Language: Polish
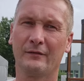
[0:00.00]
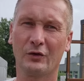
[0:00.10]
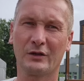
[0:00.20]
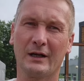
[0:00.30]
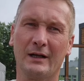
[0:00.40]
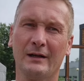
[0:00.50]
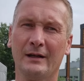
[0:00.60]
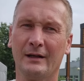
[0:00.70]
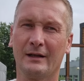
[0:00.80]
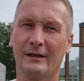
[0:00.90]
Wojtka,
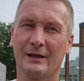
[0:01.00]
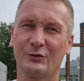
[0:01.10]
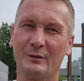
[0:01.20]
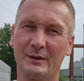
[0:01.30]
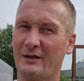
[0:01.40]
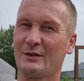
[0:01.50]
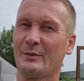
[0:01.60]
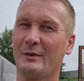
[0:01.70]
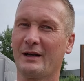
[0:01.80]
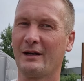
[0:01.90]
e, który mi zawsze
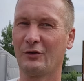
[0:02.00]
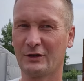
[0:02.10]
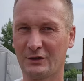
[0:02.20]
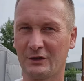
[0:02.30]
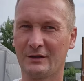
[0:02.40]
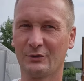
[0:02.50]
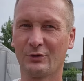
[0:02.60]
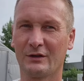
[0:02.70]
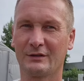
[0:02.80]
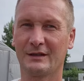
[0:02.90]
pomaga. Wojtek, dzięki z
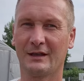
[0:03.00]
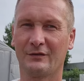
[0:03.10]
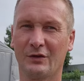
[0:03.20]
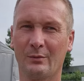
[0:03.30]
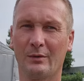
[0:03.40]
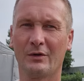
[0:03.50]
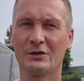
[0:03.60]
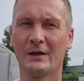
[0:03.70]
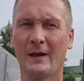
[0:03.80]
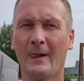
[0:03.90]
góry za Twoją pomoc.
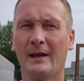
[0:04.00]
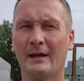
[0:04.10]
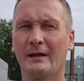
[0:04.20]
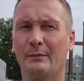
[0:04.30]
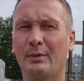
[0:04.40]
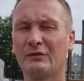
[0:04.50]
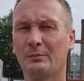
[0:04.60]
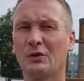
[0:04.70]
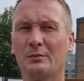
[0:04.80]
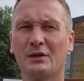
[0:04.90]
E,
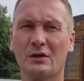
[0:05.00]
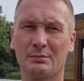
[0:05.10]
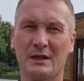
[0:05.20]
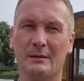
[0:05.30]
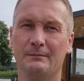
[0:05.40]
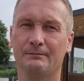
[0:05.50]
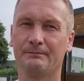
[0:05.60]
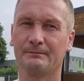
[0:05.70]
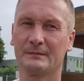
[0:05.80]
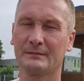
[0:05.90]
prawdopodobnie go sprzedam.
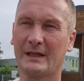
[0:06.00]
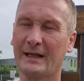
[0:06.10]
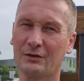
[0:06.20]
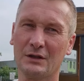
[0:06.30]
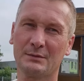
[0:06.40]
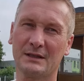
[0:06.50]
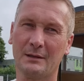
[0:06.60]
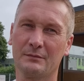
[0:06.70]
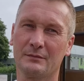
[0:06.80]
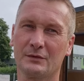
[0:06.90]
A jak go nie
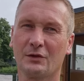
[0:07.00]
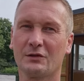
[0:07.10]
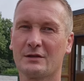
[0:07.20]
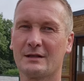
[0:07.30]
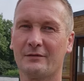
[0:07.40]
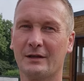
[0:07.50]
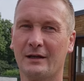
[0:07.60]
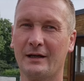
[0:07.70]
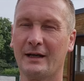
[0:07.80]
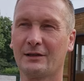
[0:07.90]
sprzedam, to go zostawię.
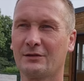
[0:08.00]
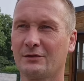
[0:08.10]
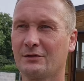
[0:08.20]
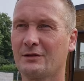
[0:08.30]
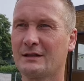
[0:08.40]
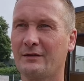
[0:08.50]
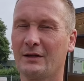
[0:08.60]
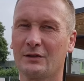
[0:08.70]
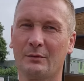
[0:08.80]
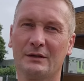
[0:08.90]
A jak go zostawię,
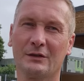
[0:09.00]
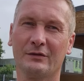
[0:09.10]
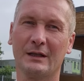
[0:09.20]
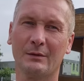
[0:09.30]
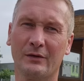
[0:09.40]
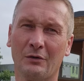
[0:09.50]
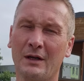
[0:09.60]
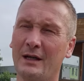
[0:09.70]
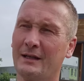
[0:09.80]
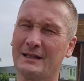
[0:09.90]
to będę go wynajmował.
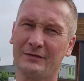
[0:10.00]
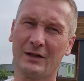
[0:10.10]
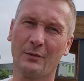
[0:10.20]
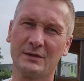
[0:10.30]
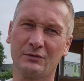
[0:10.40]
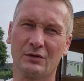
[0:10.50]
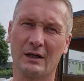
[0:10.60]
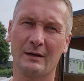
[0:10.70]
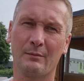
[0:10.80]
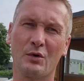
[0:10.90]
Jest wiele opcji,
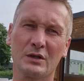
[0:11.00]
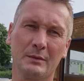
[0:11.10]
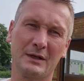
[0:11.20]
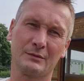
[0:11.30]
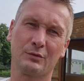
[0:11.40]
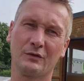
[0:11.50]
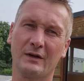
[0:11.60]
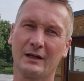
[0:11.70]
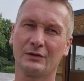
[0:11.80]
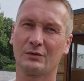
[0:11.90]
które możemy brać pod
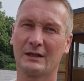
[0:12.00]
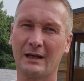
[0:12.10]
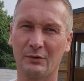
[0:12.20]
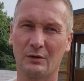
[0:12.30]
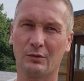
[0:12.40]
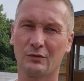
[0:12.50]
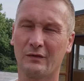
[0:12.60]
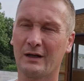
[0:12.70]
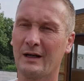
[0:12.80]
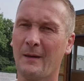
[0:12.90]
uwagę, które ja biorę pod
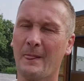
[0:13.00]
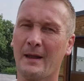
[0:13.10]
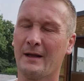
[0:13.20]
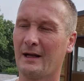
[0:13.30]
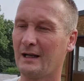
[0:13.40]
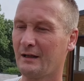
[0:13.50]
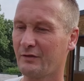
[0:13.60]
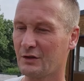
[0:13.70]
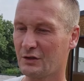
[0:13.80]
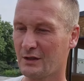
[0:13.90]
uwagę, ale
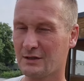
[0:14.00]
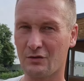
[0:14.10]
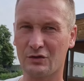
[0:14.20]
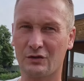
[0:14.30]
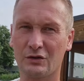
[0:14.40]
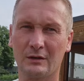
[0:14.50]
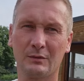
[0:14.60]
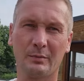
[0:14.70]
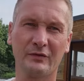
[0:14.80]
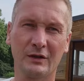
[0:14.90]
najważniejsze jest to, że doszedłem do
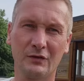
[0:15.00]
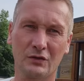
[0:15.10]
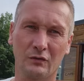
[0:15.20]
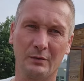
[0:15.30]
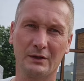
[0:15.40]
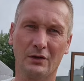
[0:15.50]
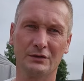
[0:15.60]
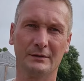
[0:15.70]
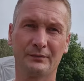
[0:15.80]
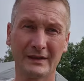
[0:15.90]
pewnych wniosków, moi drodzy.
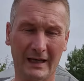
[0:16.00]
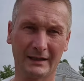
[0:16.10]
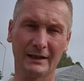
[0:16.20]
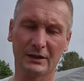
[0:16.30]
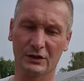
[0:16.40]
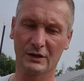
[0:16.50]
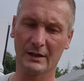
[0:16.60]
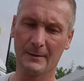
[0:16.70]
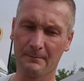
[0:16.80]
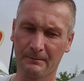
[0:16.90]
Takich,
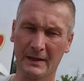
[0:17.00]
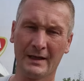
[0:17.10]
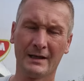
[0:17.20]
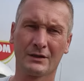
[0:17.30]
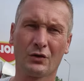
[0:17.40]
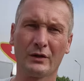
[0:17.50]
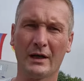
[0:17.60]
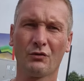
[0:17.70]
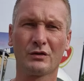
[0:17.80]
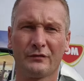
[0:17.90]
że Skoro ja
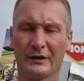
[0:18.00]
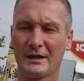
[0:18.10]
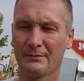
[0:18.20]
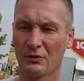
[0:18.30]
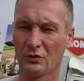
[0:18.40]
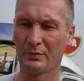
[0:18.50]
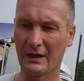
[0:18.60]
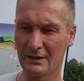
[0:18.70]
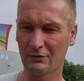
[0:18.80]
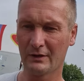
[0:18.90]
już w jakiś sposób
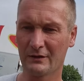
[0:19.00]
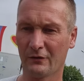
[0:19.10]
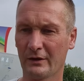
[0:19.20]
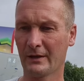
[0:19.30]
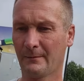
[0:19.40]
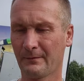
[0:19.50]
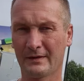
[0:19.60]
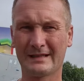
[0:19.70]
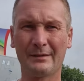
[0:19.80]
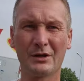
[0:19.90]
realizuję swoje
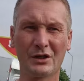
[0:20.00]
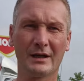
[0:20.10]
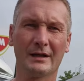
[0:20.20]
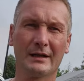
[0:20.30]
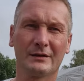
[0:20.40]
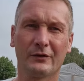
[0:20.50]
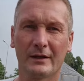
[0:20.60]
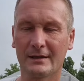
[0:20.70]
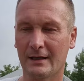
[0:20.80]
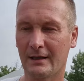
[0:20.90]
zamierzenia, swoje
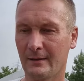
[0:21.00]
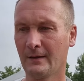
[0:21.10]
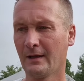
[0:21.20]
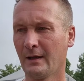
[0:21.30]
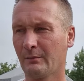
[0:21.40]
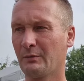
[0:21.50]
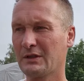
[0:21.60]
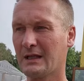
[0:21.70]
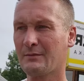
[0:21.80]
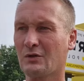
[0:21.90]
cele,
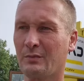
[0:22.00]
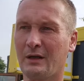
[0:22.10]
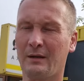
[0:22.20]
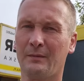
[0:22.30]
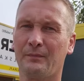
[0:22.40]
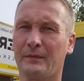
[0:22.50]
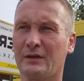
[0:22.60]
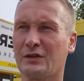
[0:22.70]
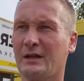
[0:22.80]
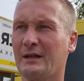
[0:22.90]
pomyślałem sobie,
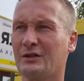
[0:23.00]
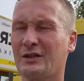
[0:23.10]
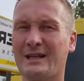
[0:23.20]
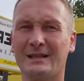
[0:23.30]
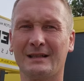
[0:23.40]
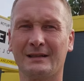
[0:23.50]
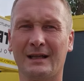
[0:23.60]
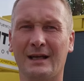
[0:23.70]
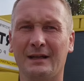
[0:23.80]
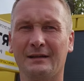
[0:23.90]
że czas
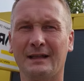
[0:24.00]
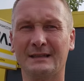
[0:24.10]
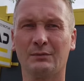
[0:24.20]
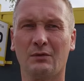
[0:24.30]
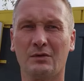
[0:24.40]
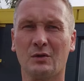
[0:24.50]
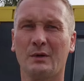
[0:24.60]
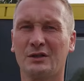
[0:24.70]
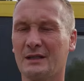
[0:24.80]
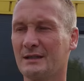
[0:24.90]
na następną osobę,
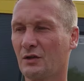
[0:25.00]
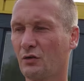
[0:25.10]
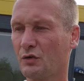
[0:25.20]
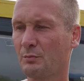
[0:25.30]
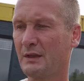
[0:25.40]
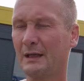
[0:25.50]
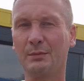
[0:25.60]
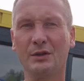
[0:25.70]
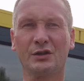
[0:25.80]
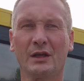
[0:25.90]
czas na kogoś mi
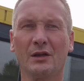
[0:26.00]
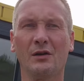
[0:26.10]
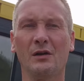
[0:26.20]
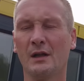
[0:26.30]
najbliższego.